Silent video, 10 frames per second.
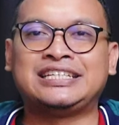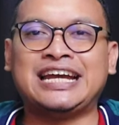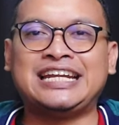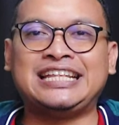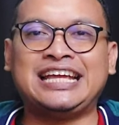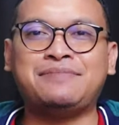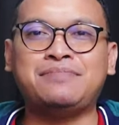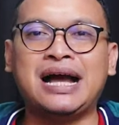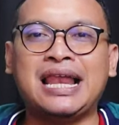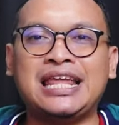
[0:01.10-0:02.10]
JDD
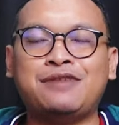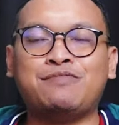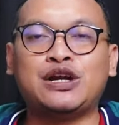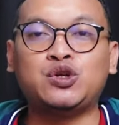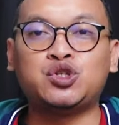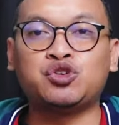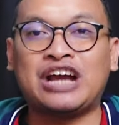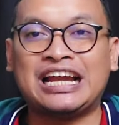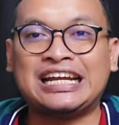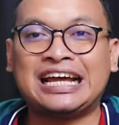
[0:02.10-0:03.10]
kembali
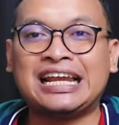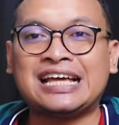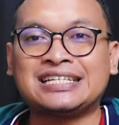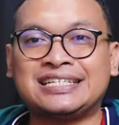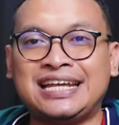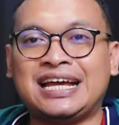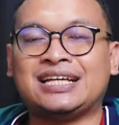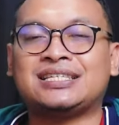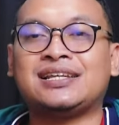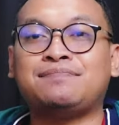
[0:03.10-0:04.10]
menunjukkan
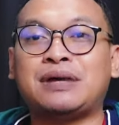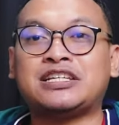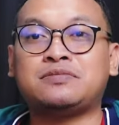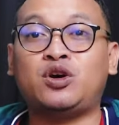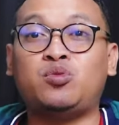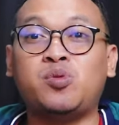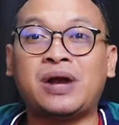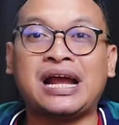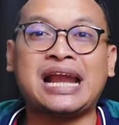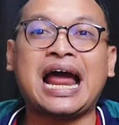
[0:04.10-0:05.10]
kelasnya selepas
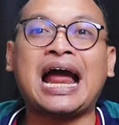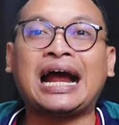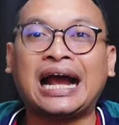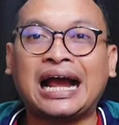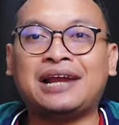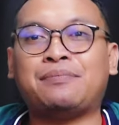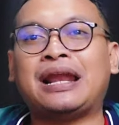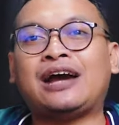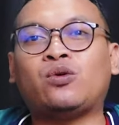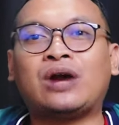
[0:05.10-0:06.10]
mengumumkan akan
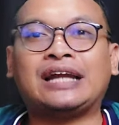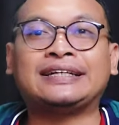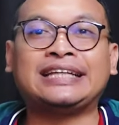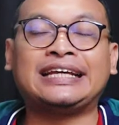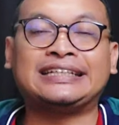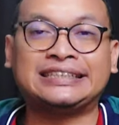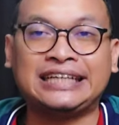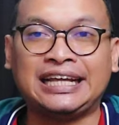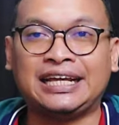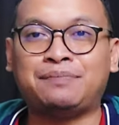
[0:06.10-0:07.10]
melakukan
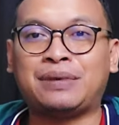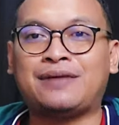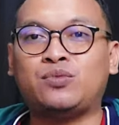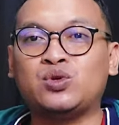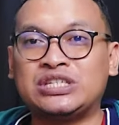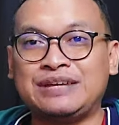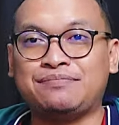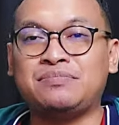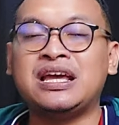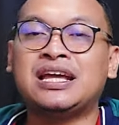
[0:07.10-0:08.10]
TC
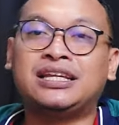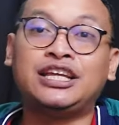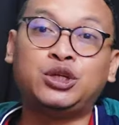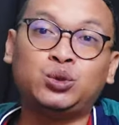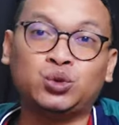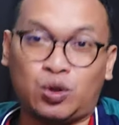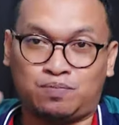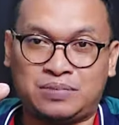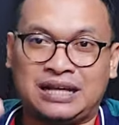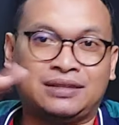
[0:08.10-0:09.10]
pramusim di
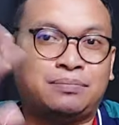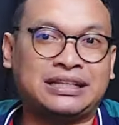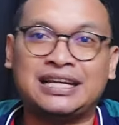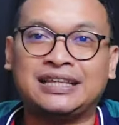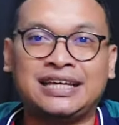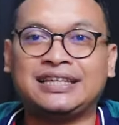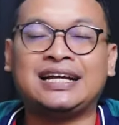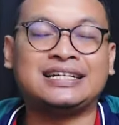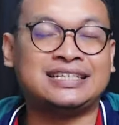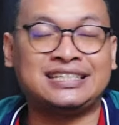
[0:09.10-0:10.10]
Europe. Nah, tempatnya nanti kita